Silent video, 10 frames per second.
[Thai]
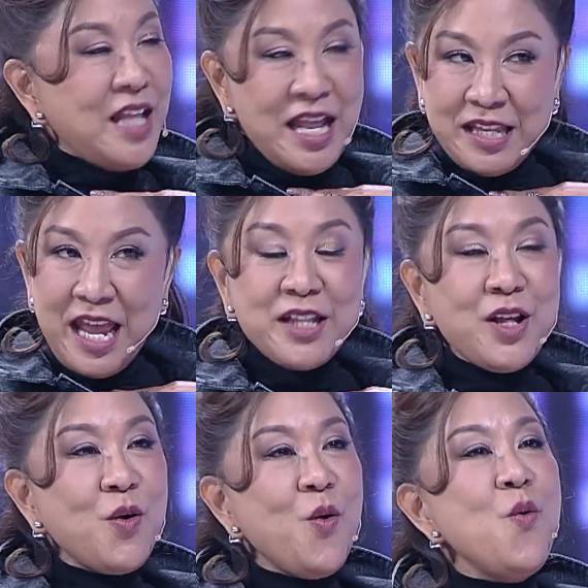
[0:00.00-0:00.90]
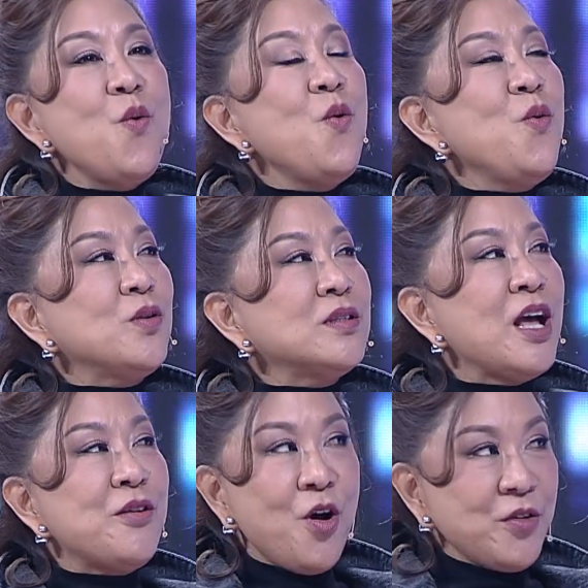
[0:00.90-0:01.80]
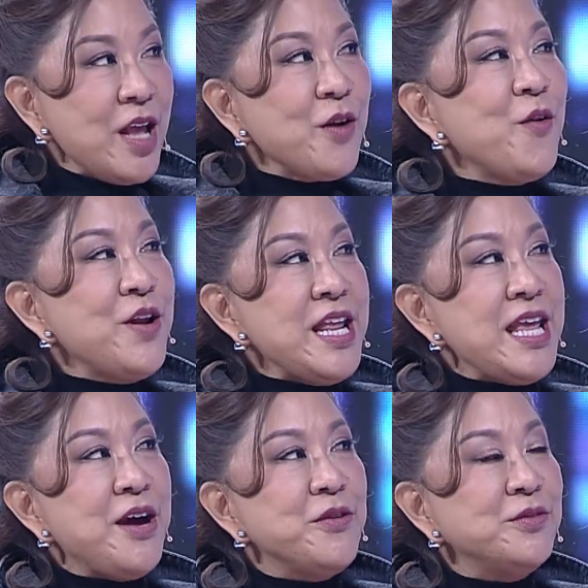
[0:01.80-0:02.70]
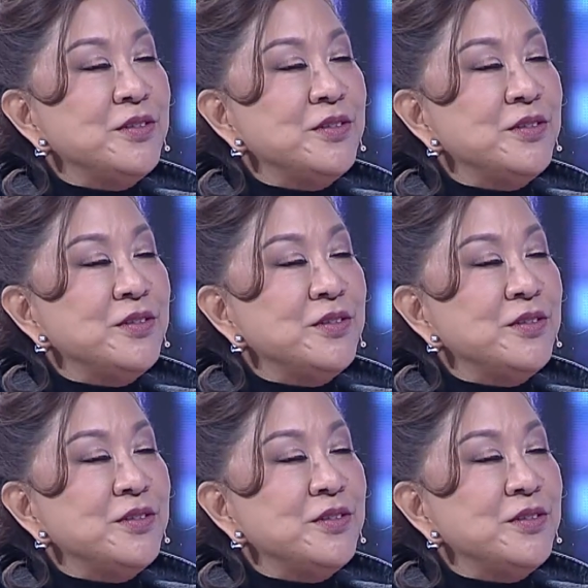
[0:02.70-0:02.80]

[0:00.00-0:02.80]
เต้นเก่งทั้งคู่แต่ร้องได้คนเดียว